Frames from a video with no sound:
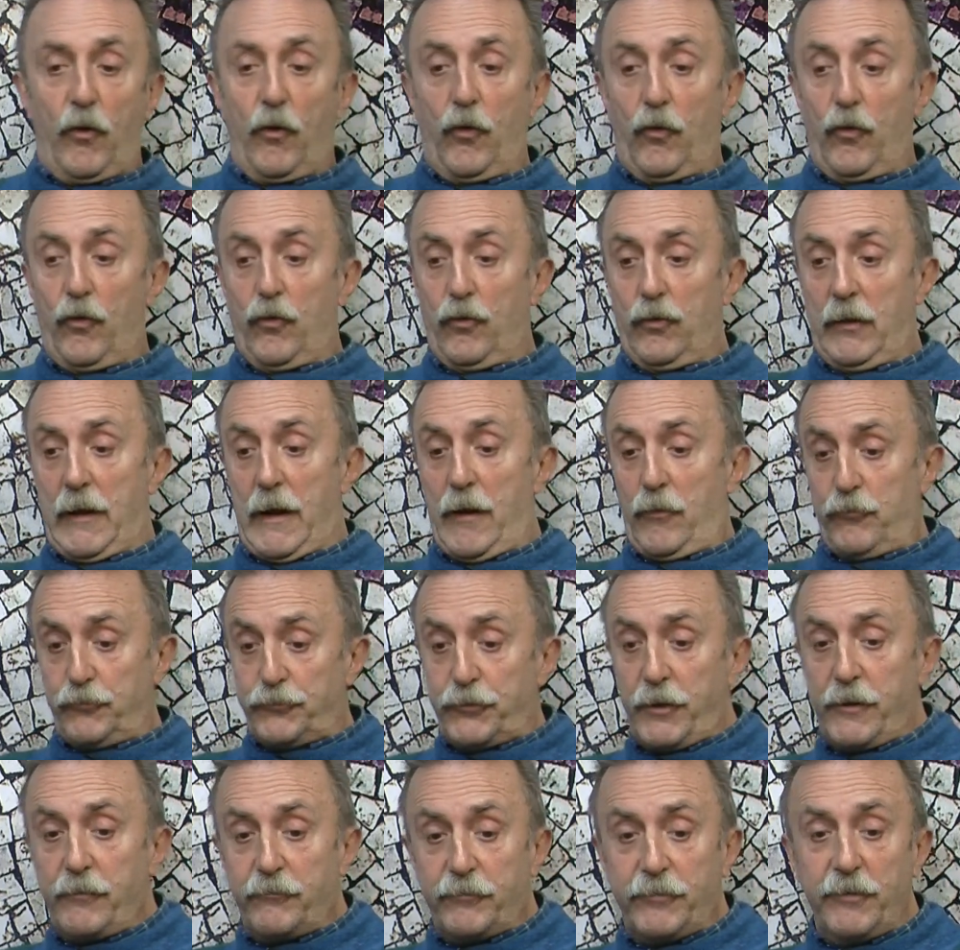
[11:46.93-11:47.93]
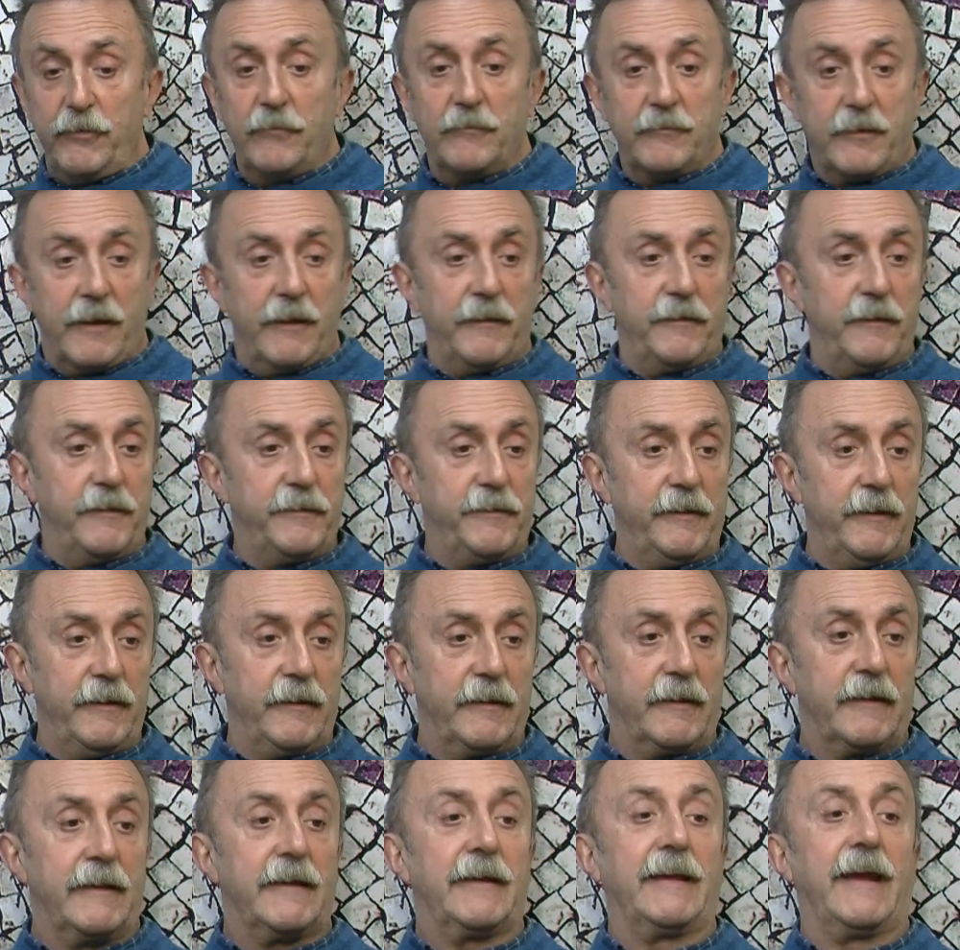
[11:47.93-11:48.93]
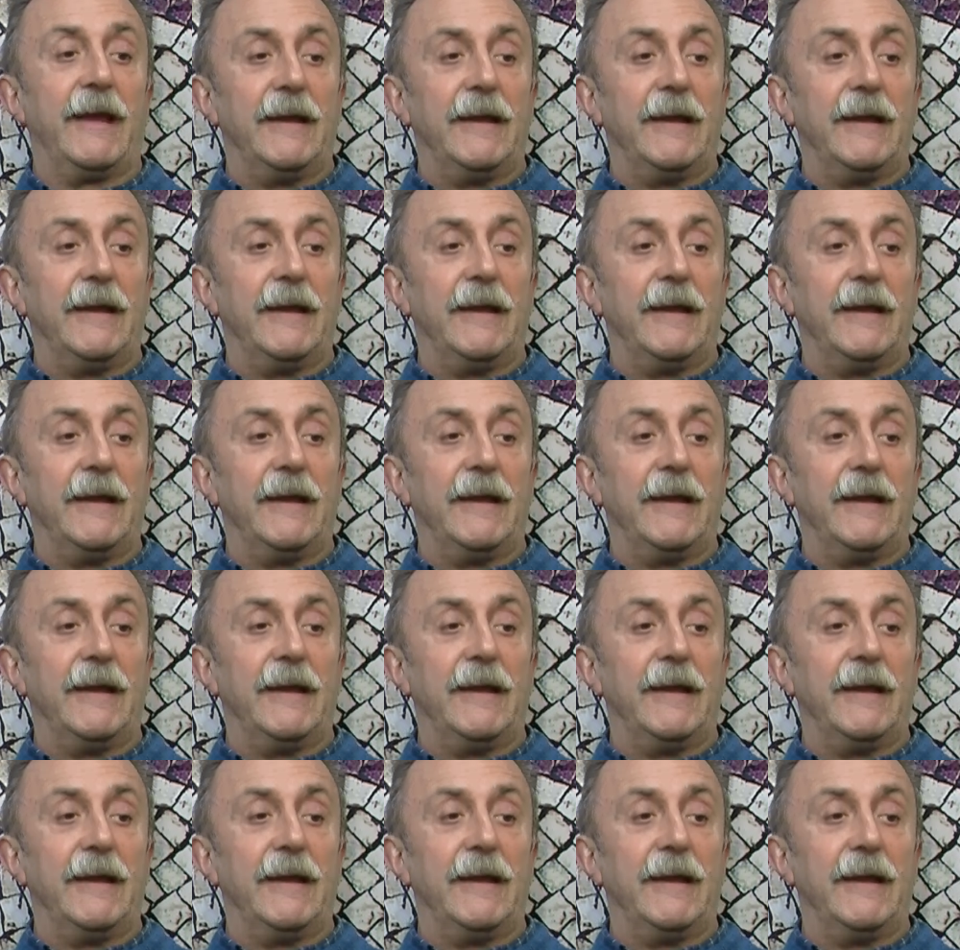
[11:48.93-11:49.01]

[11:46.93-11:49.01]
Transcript: o la otra opción, que es decir,